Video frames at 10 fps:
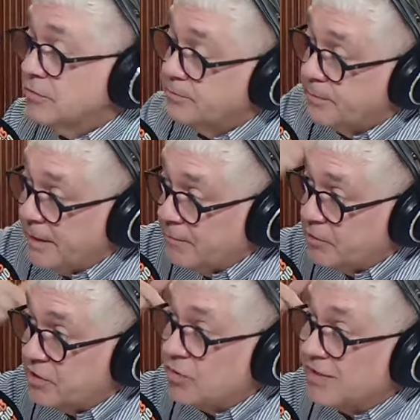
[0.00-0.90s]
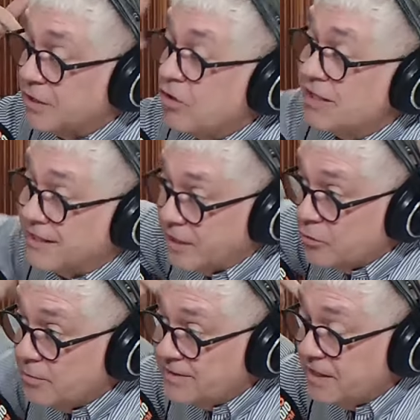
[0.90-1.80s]
para el proceso anterior, el del
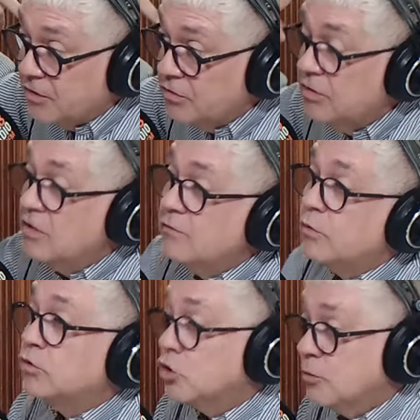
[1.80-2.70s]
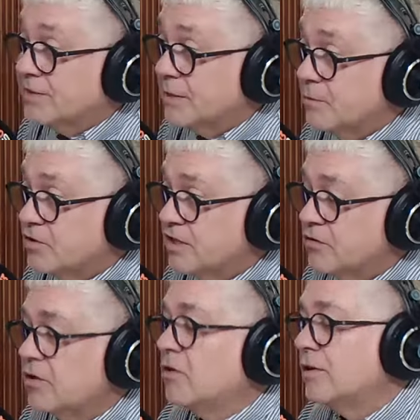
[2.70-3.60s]
año pasado, fue un
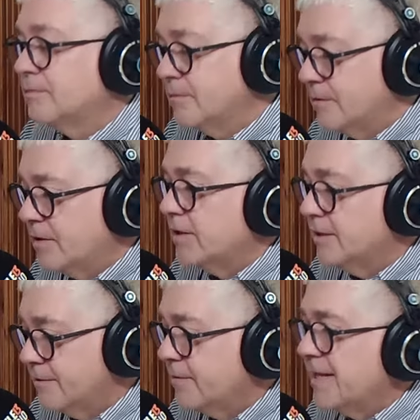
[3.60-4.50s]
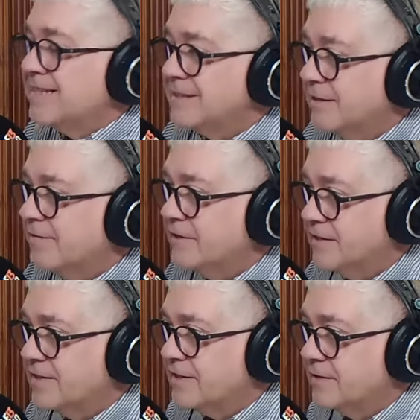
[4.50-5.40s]
2,6% y ahora es eh, eh, casi tres
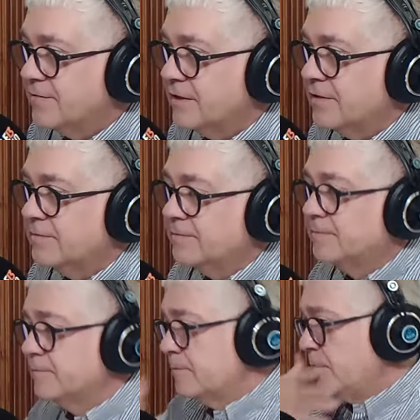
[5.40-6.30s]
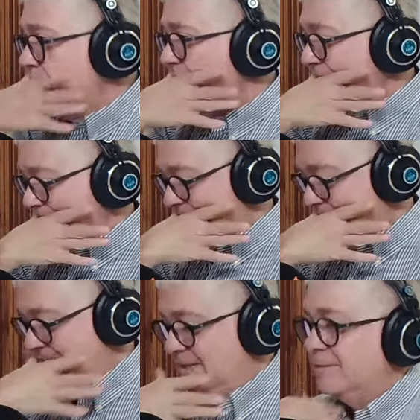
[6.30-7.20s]
veces así. Sí, pero hay que recordar
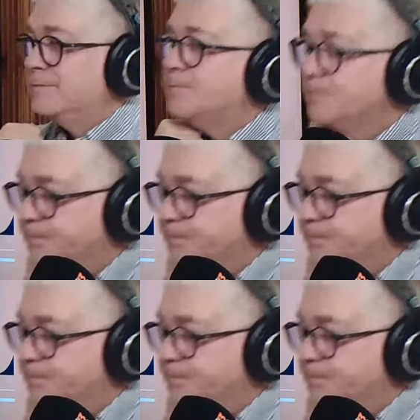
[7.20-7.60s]
otro elemento,